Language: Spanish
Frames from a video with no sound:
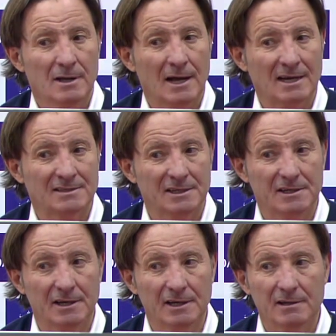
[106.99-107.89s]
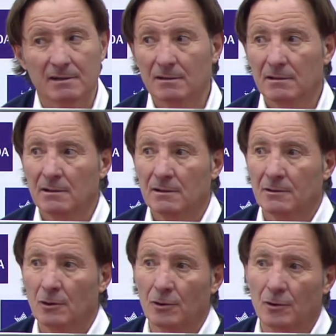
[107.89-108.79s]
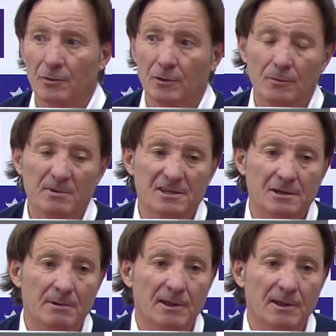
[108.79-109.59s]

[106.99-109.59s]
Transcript: Así que no, no me sirve de